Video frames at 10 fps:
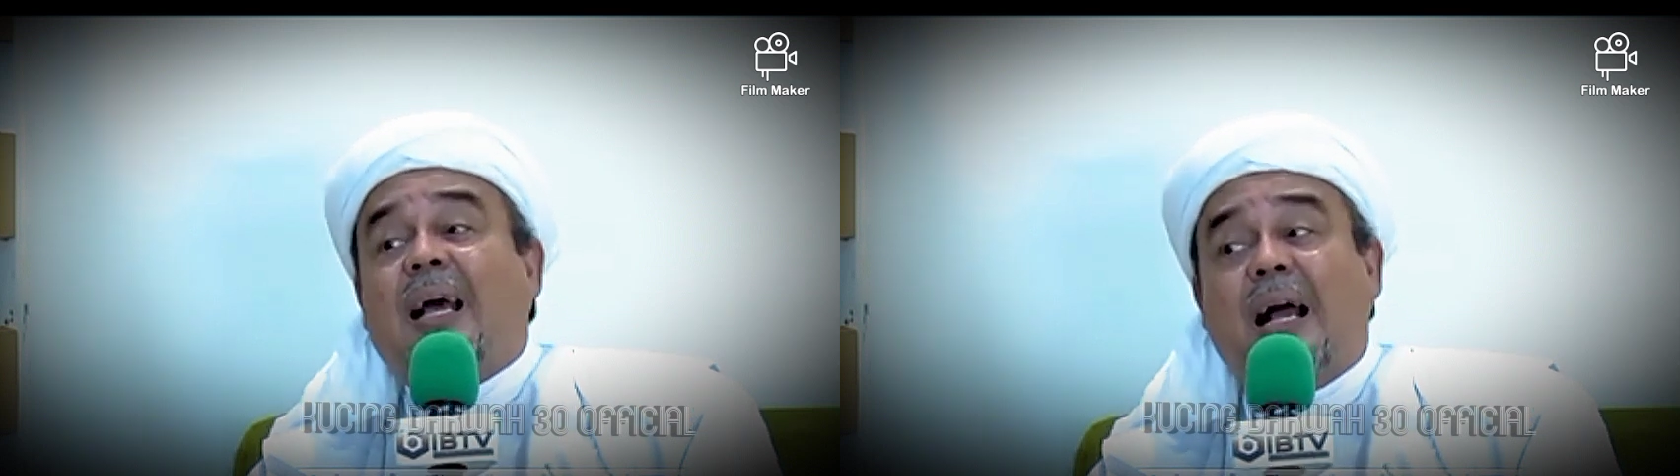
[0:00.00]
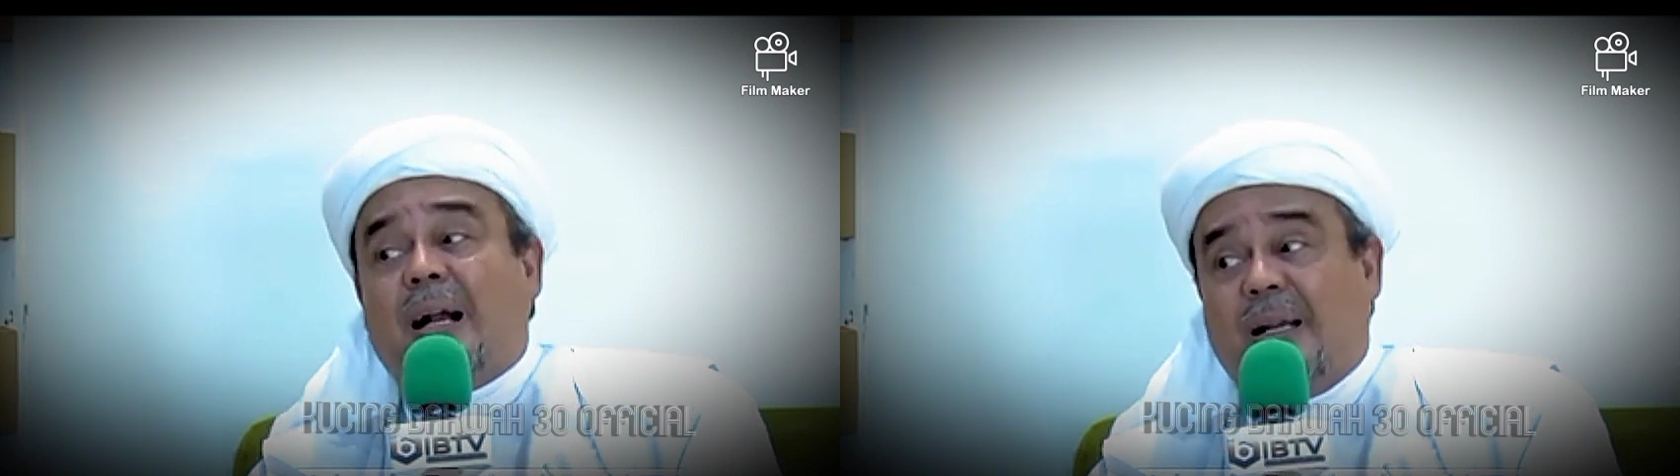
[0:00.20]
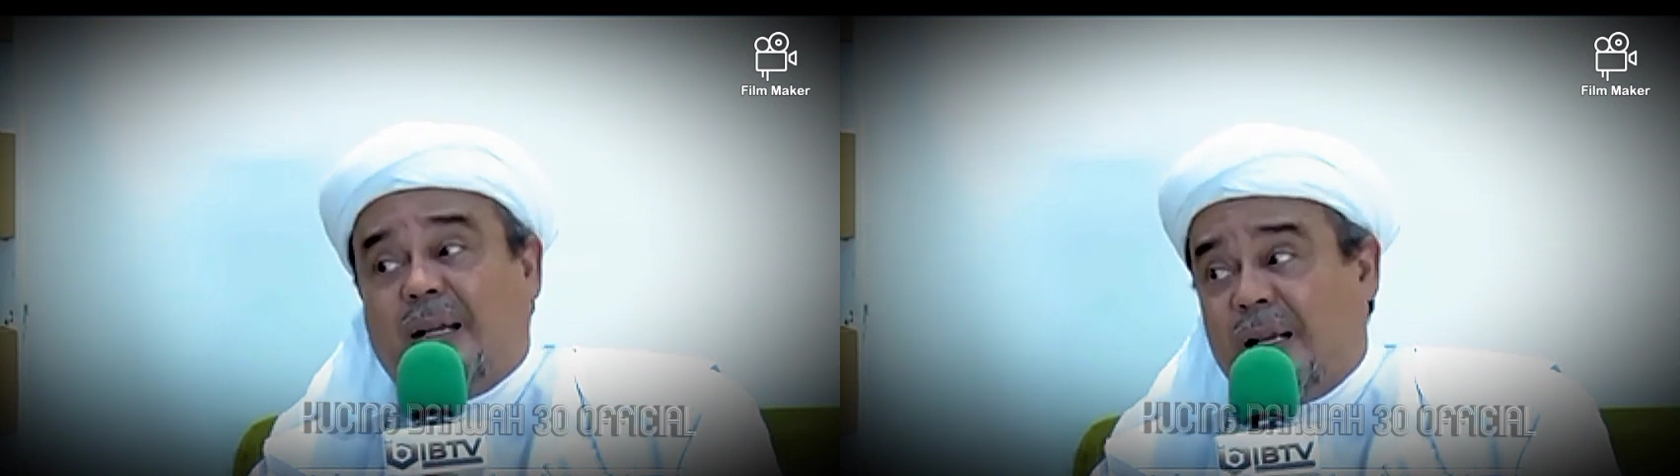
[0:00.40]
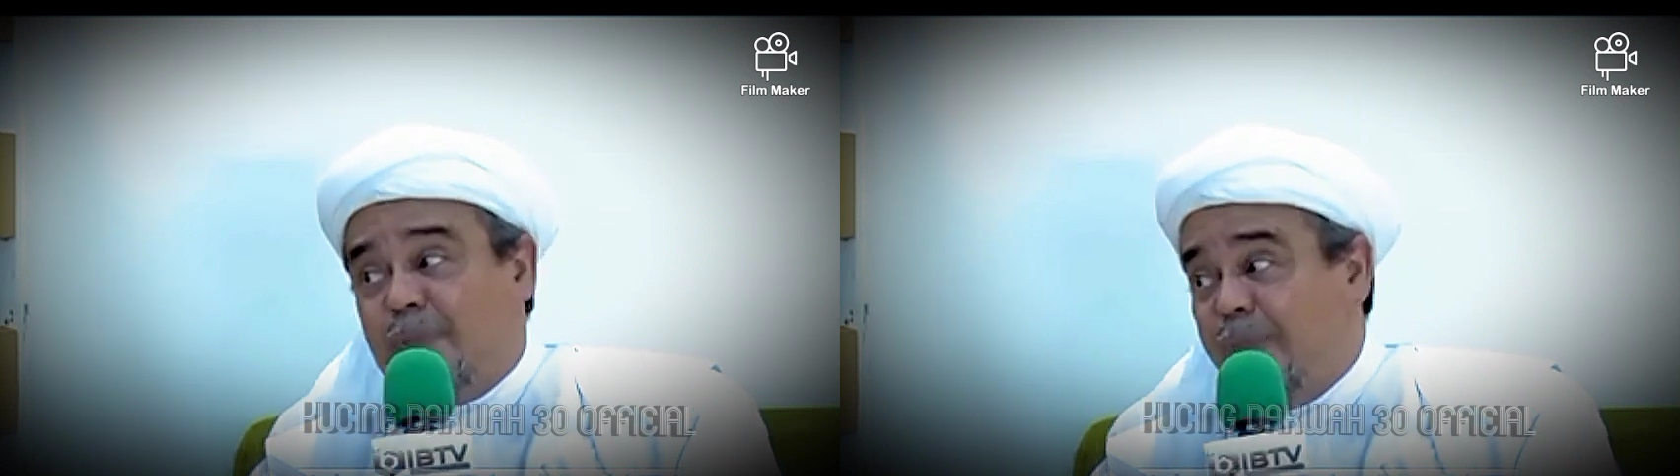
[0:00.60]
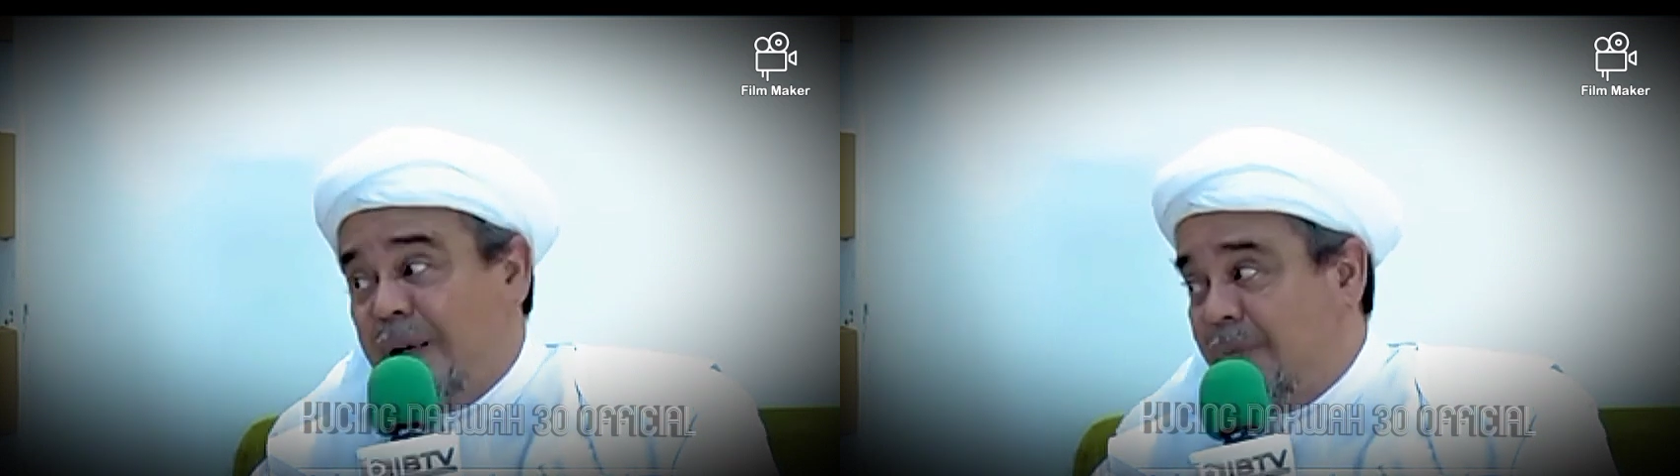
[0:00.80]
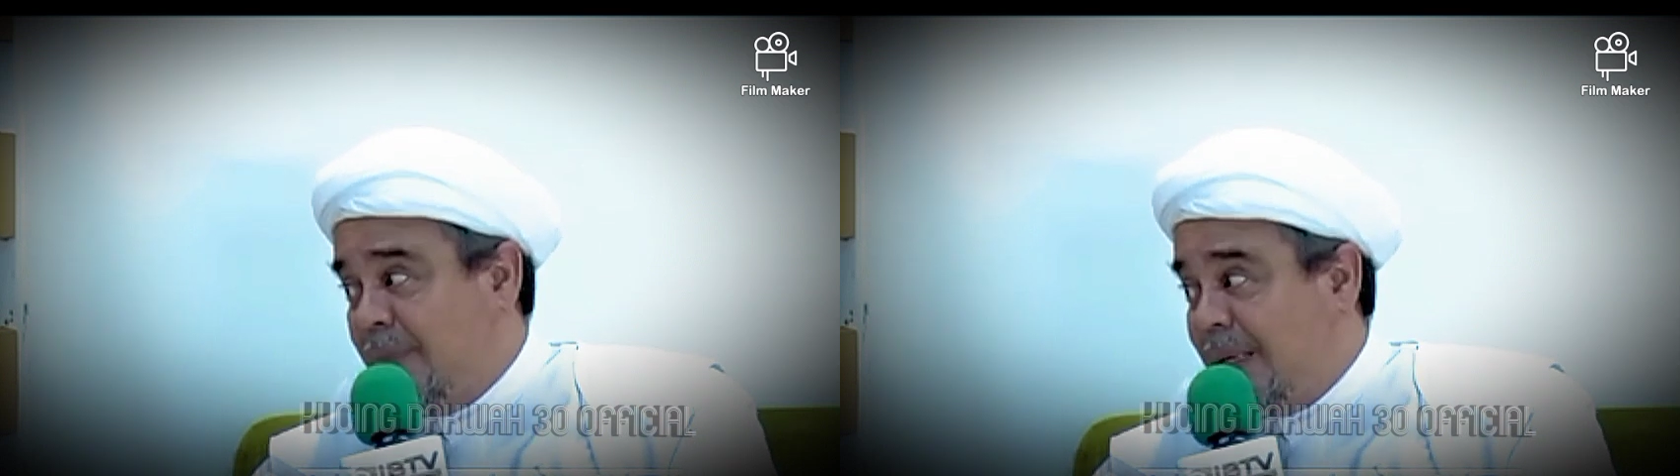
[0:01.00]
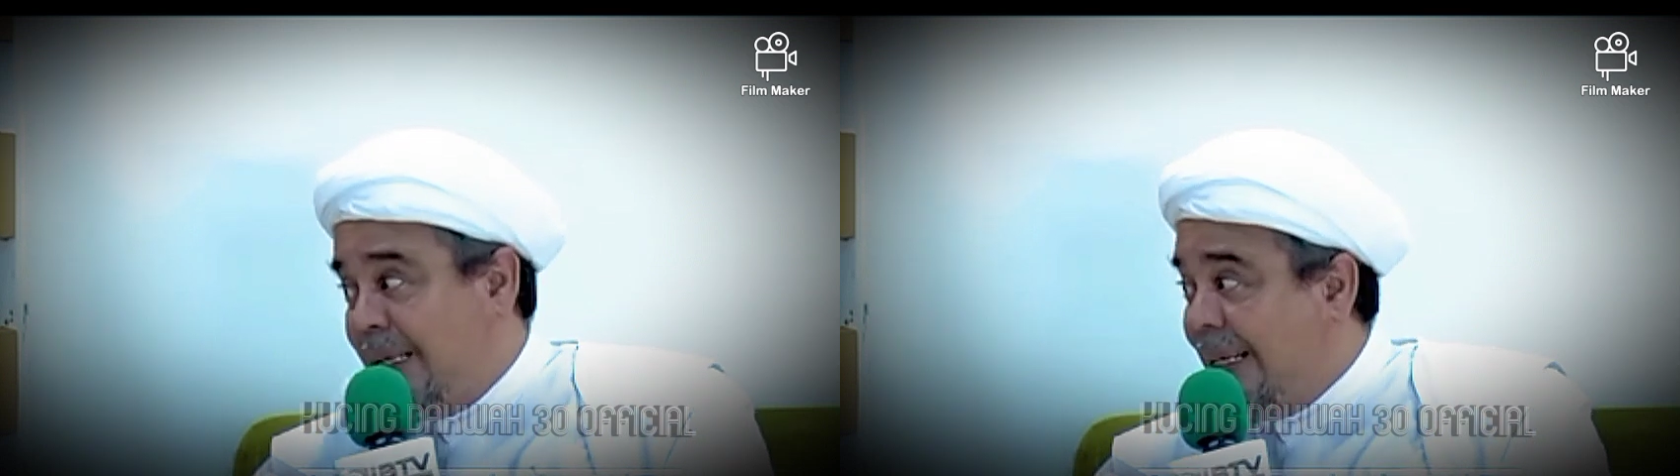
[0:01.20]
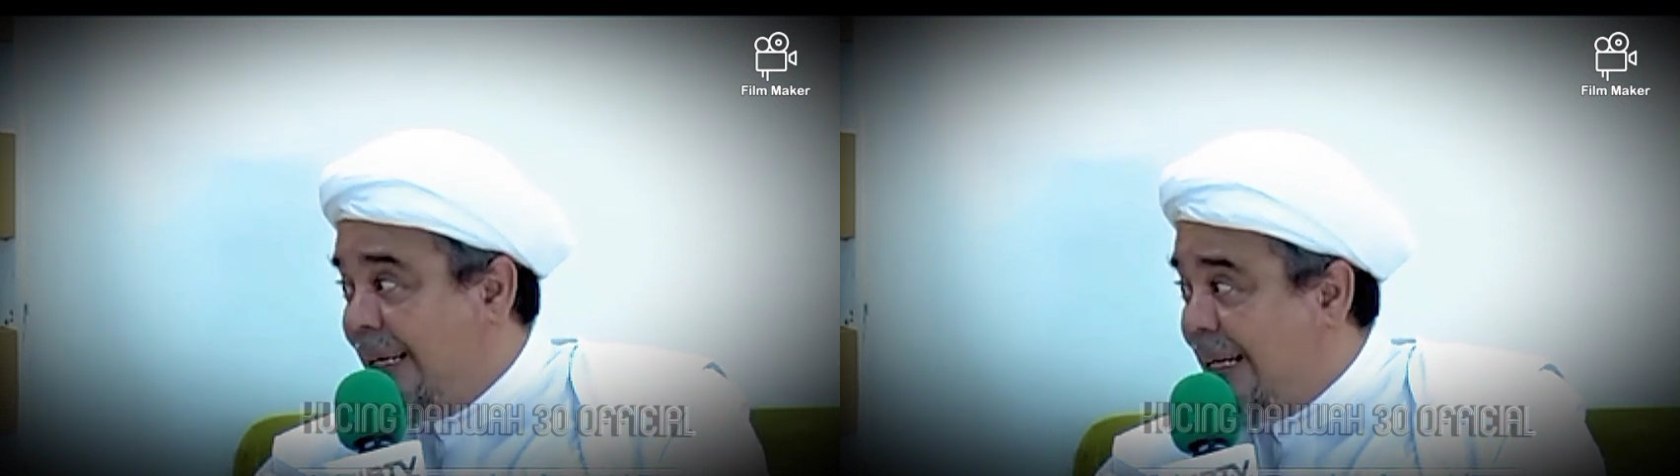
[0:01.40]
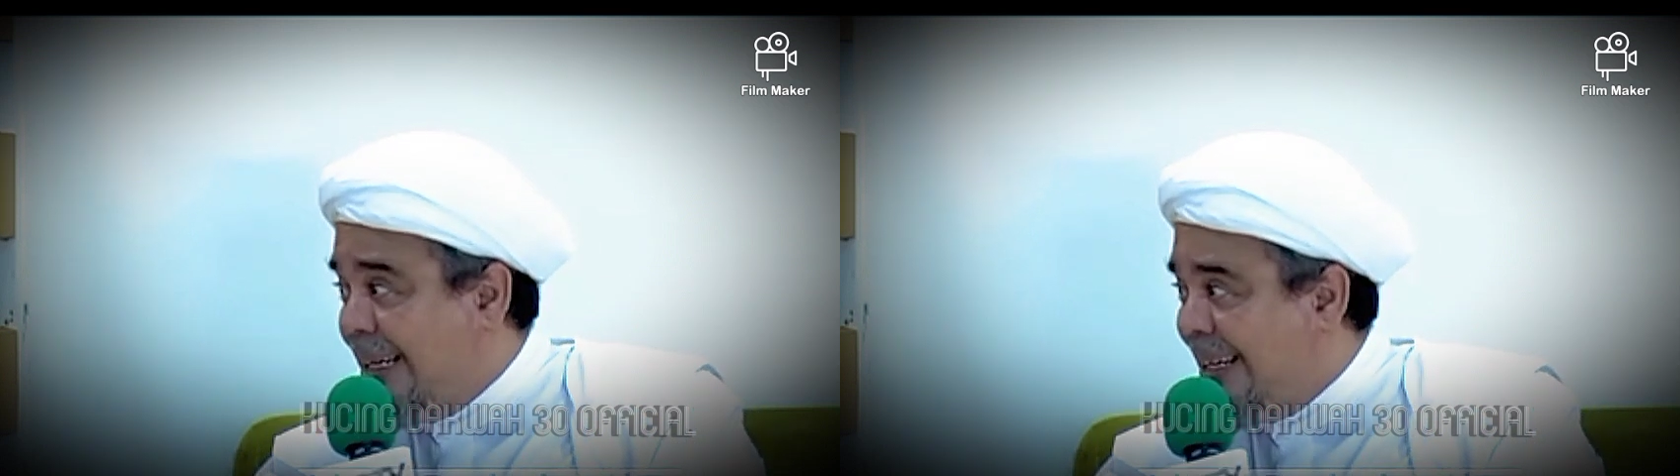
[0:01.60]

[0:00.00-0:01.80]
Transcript: enak dikekepin bininya.